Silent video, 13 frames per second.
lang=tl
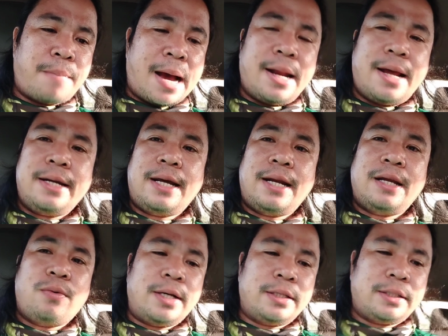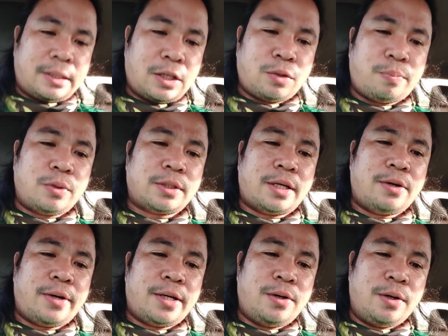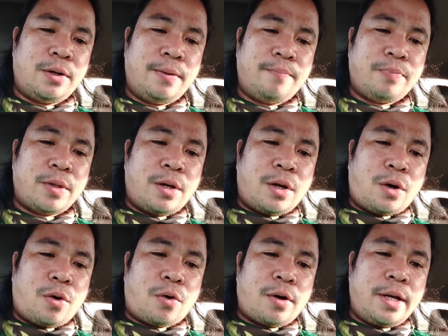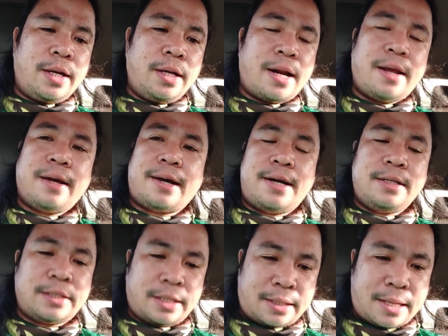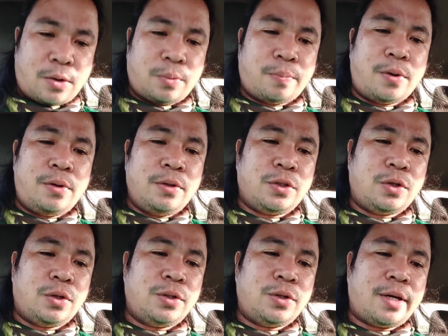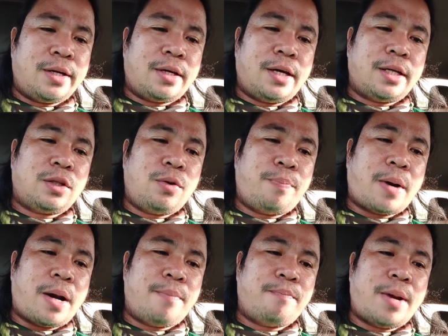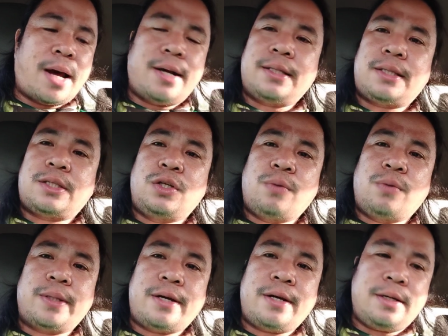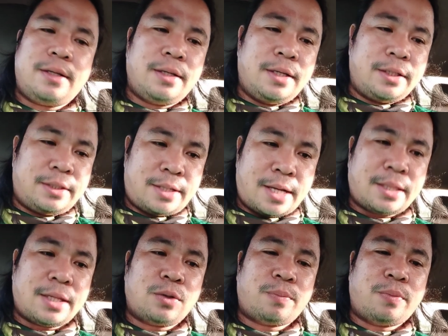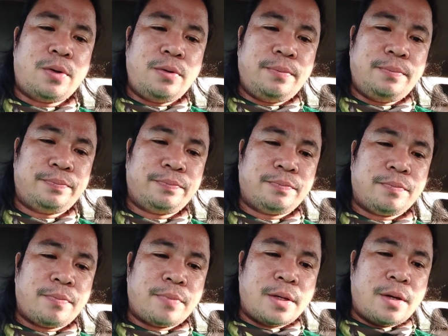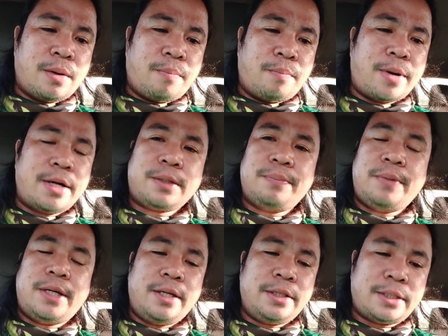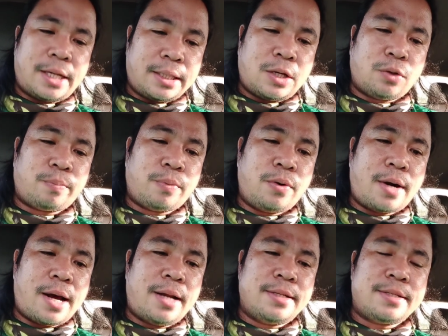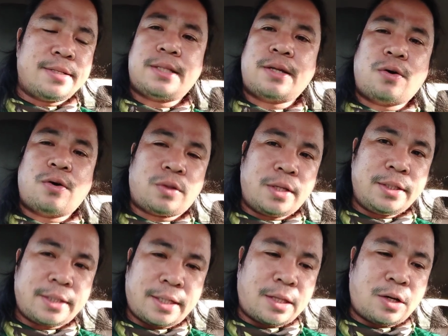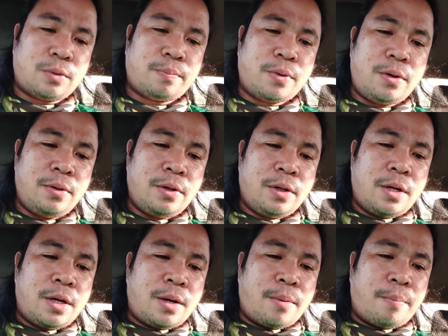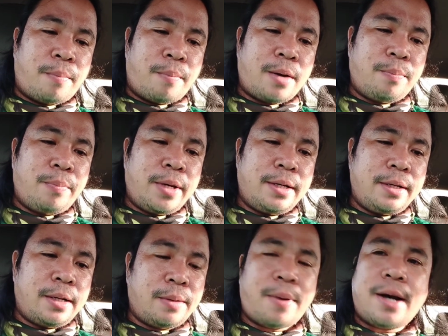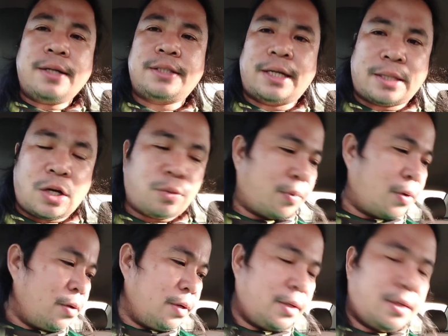Bala ni Aliwa, shoutout po sa iyo idol. Orly Lalikan, shout out po. Junior Enqueto from Planet Jupiter, shout out po. Mark Medes, shout out po. Alan C. Taortes, shout out po. Marvin Libang, shout out po.